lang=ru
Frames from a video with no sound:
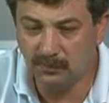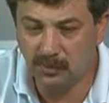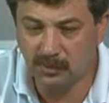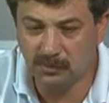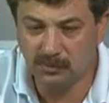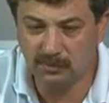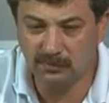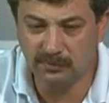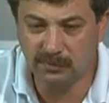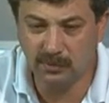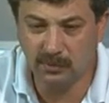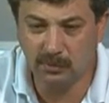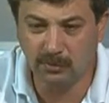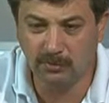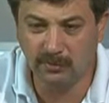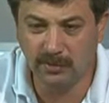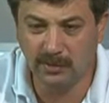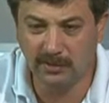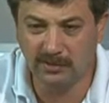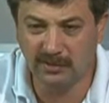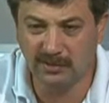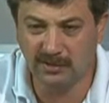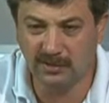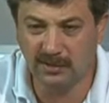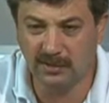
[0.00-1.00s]
Уже второй
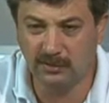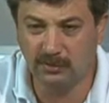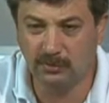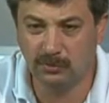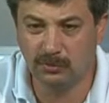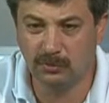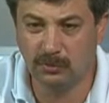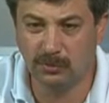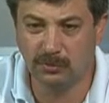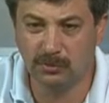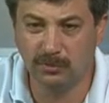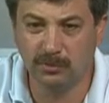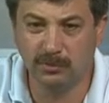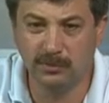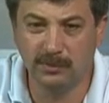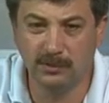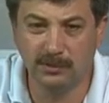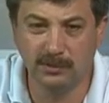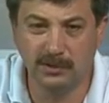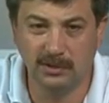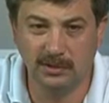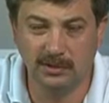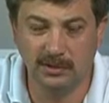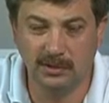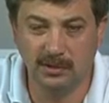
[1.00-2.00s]
вариант. Это одно то, что мы
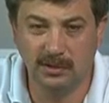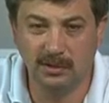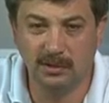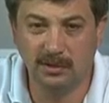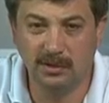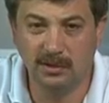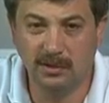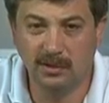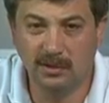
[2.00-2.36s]
сделали.